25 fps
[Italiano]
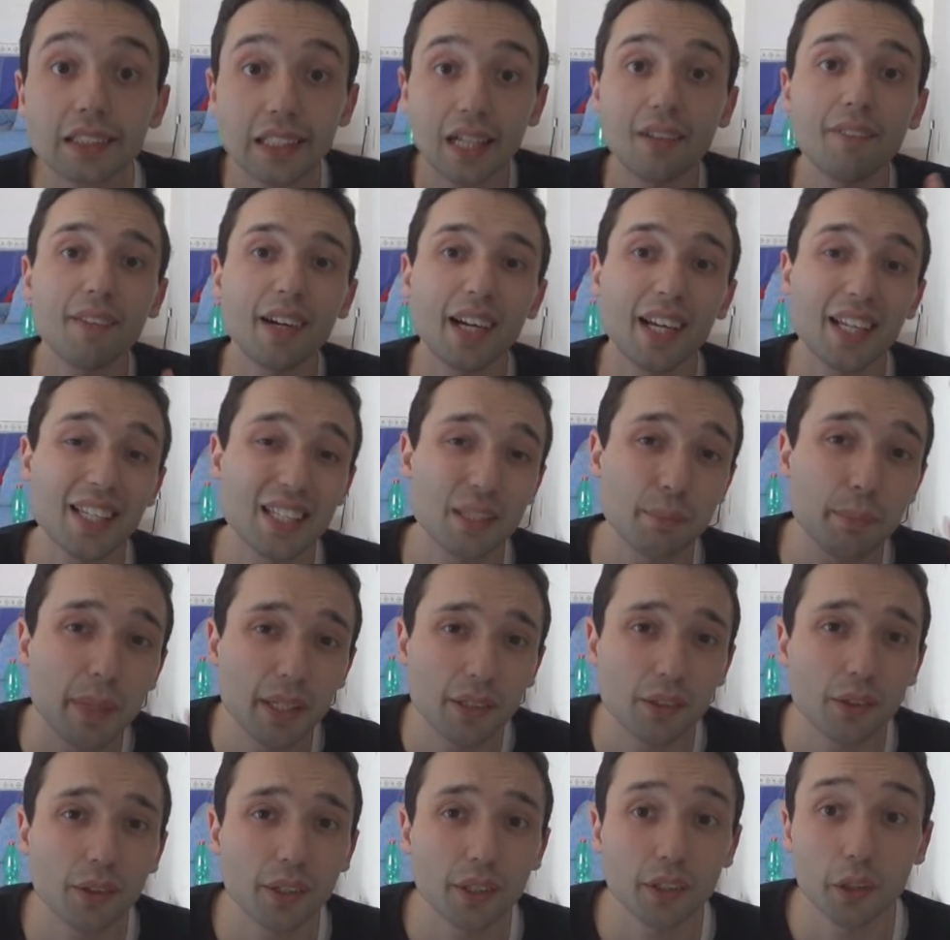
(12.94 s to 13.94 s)
Salve ragazzi,
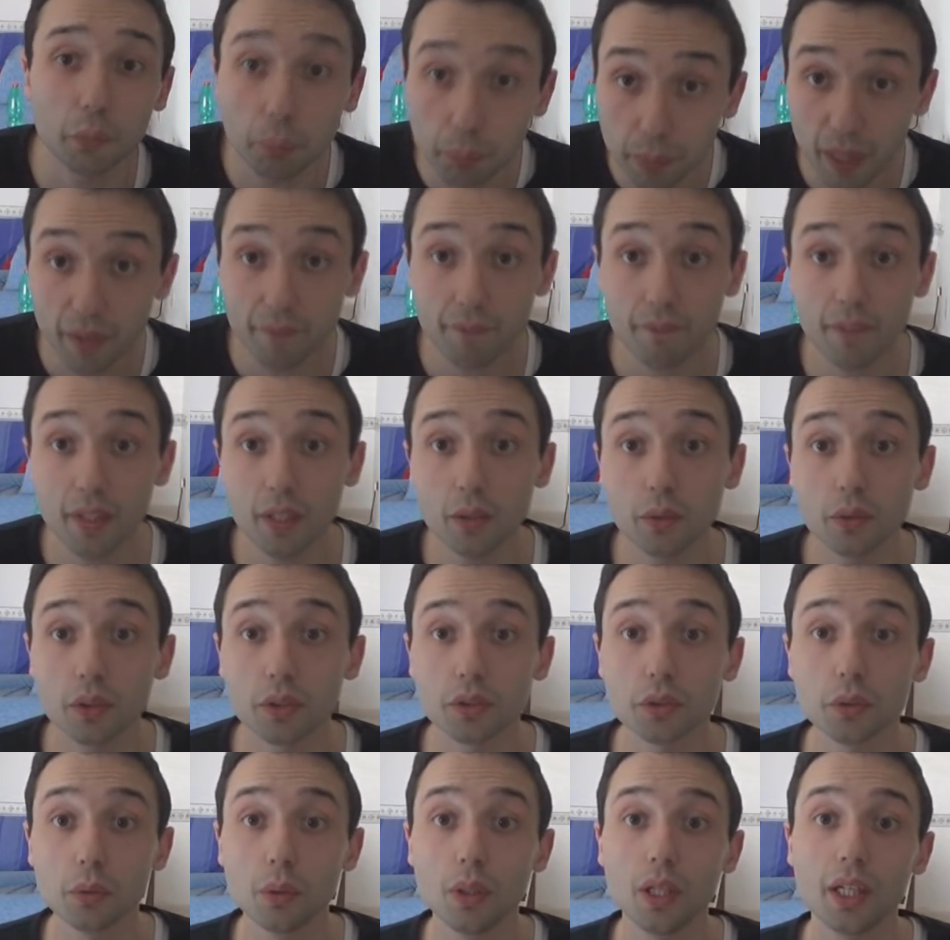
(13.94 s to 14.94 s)
bentornati, benvenuti
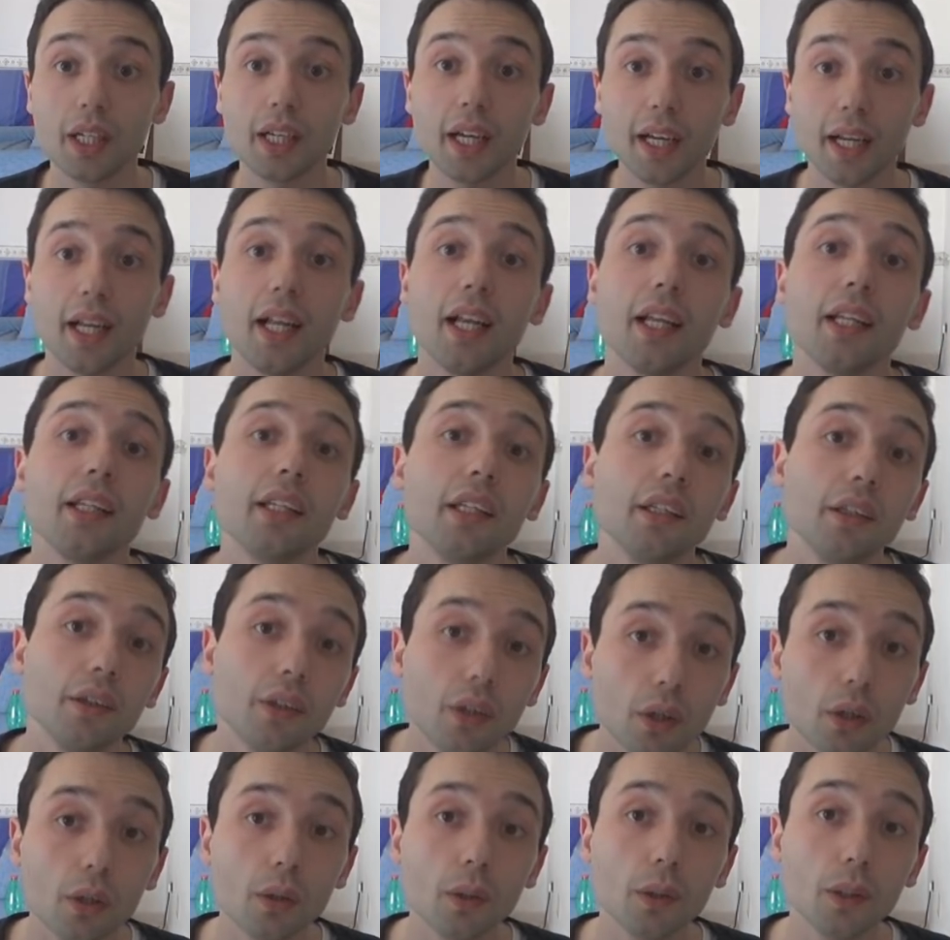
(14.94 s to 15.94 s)
sul canale di
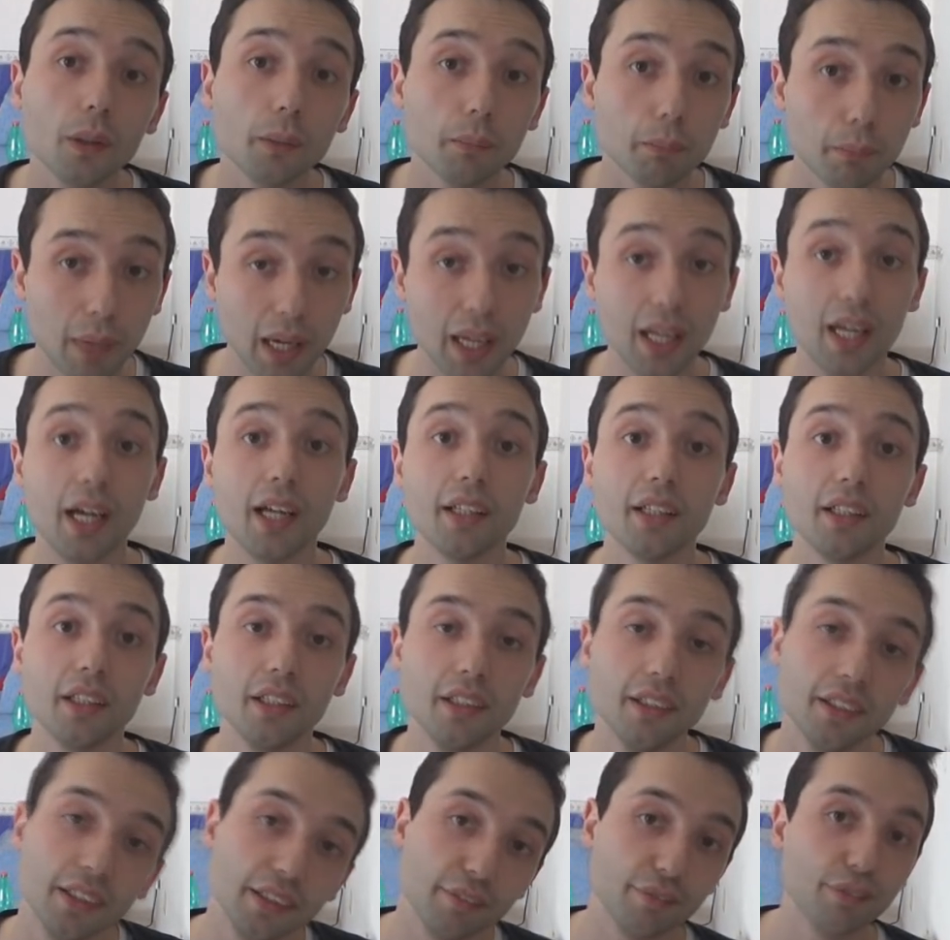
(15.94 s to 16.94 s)
Noi Malati
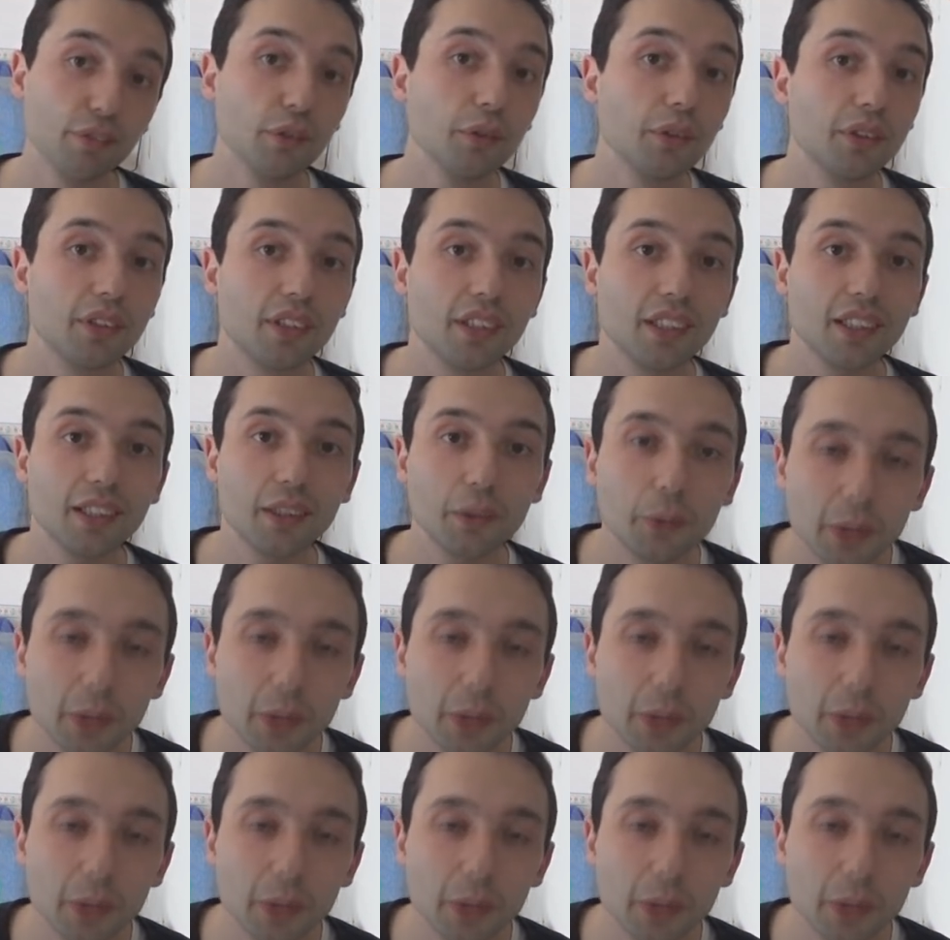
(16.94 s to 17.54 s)
di Foot.